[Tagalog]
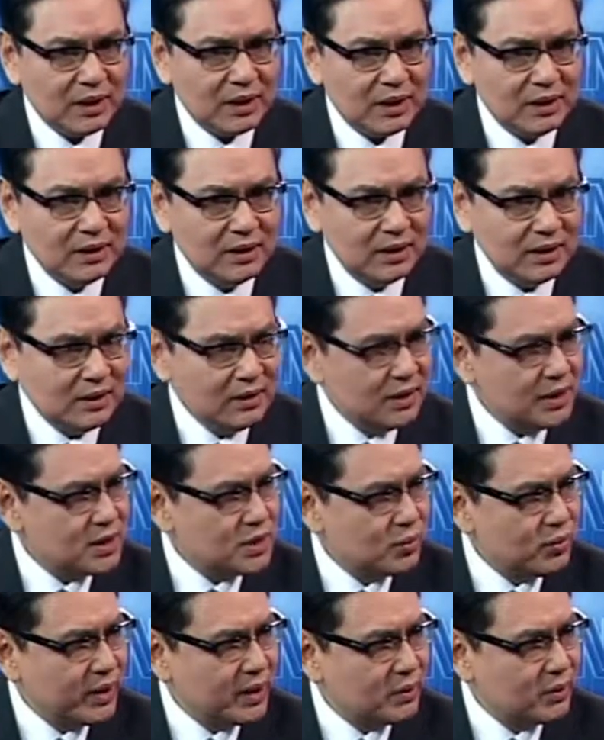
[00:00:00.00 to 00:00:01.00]
in, in this
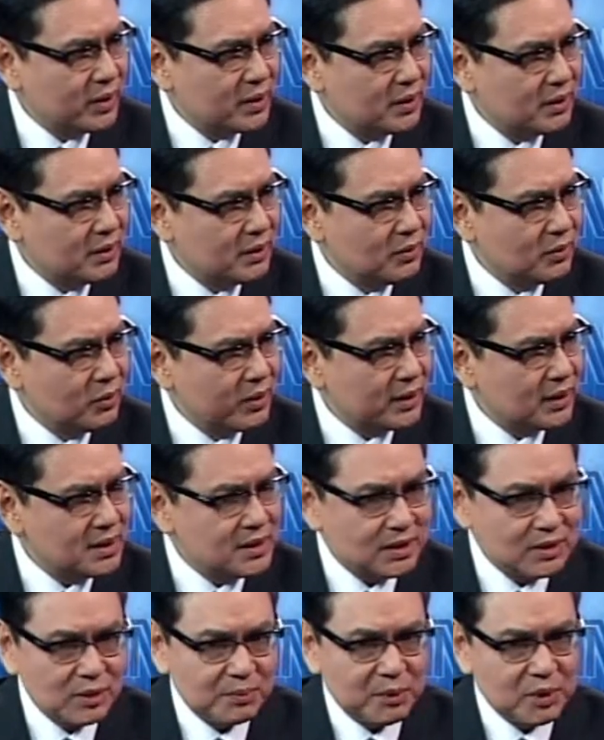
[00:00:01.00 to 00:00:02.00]
week what what is
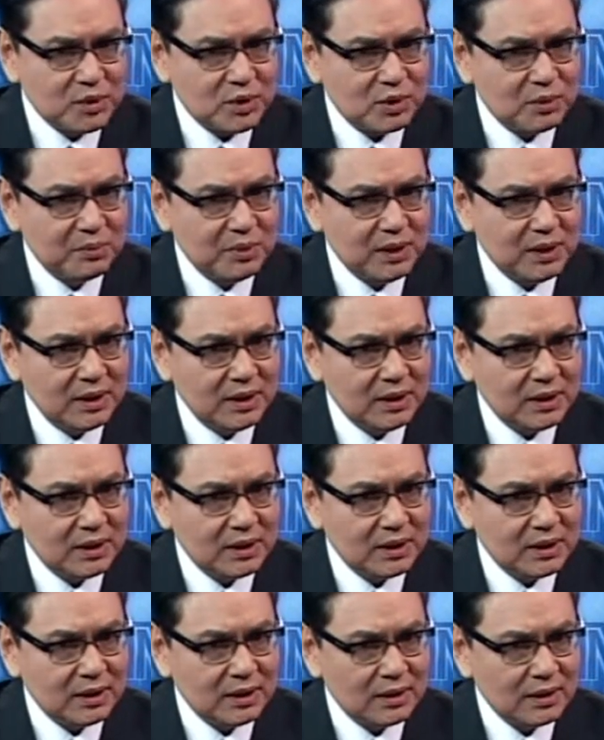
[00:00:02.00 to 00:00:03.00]
supposed to be
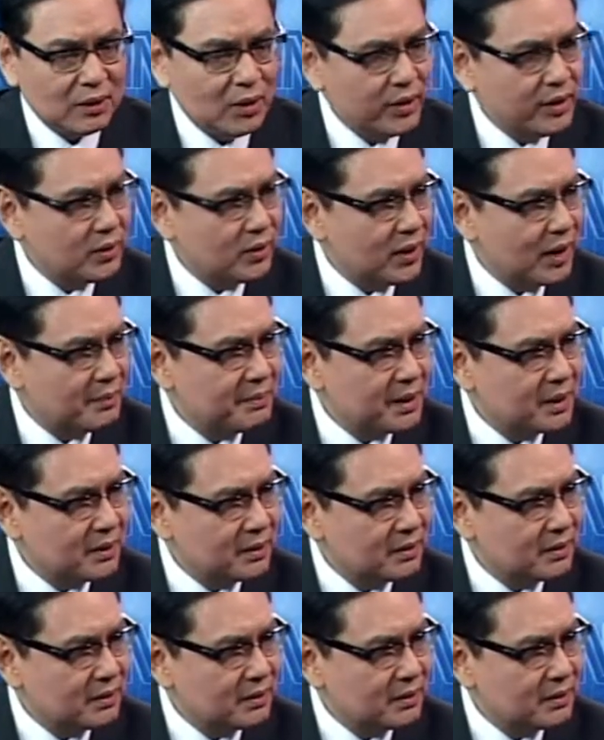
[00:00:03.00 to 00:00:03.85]
going to happen?